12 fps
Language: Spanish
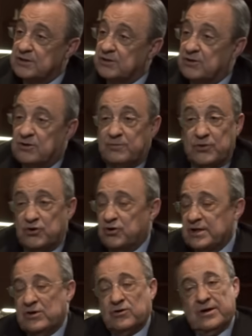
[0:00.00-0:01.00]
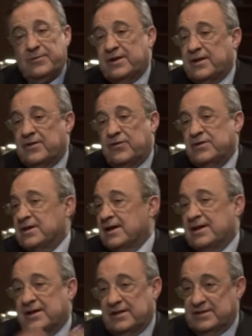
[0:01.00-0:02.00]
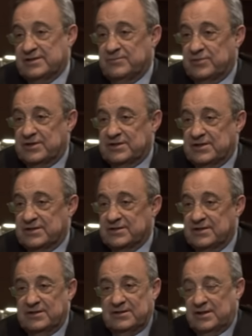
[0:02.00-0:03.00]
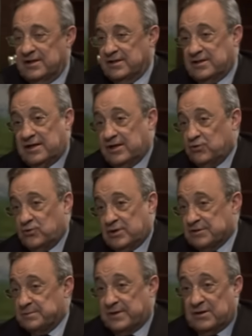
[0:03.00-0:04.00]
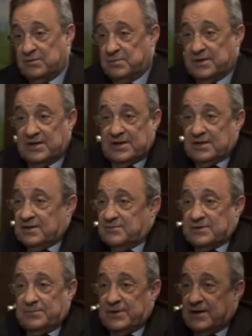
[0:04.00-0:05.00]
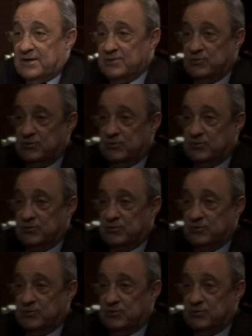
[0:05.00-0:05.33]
No, pero no, él lo que viene a decir es que las grandes empresas tienen triquiñuelas para no pagar. Las grandes empresas pagan